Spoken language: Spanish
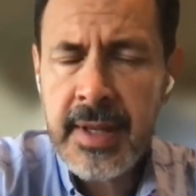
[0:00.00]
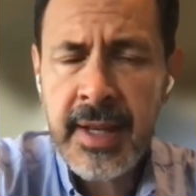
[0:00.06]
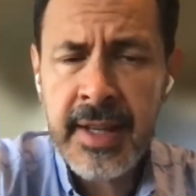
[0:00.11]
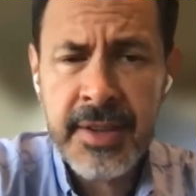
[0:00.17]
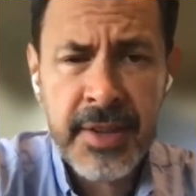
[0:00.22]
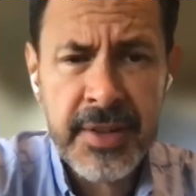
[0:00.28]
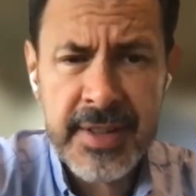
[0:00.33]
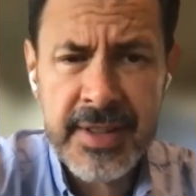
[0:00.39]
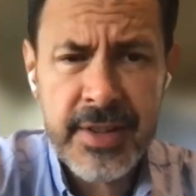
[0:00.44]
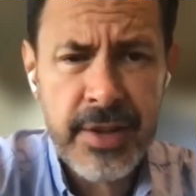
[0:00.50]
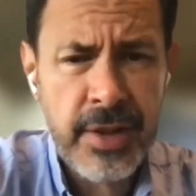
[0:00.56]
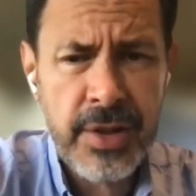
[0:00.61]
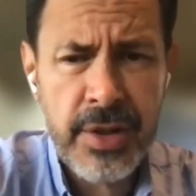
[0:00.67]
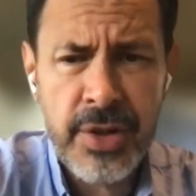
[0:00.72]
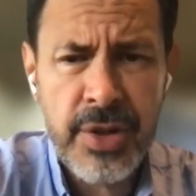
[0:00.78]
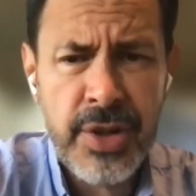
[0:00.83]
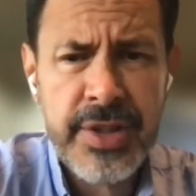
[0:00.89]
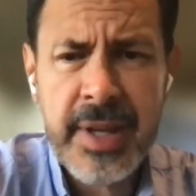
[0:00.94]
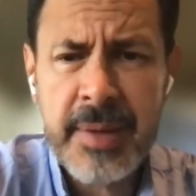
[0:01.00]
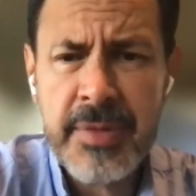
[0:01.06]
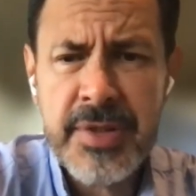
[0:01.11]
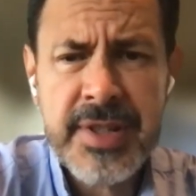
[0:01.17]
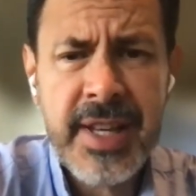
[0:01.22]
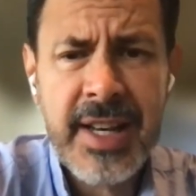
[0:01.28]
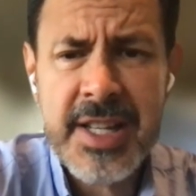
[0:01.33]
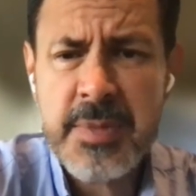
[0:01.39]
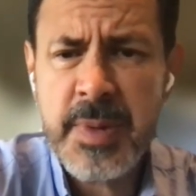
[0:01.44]
Entonces, lo,
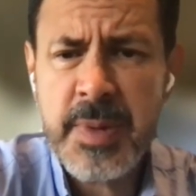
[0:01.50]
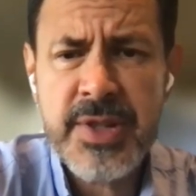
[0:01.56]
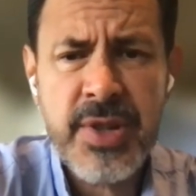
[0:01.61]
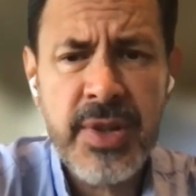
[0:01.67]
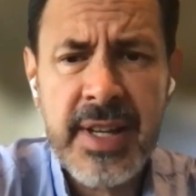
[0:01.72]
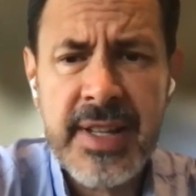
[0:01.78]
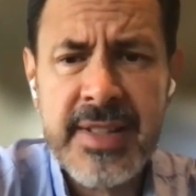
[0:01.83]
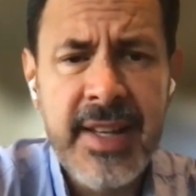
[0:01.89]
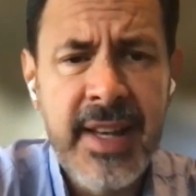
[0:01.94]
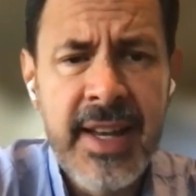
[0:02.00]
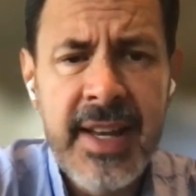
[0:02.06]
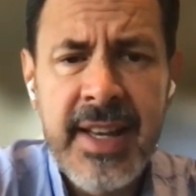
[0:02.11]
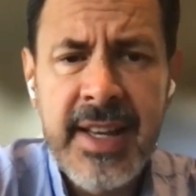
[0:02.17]
notamos que las personas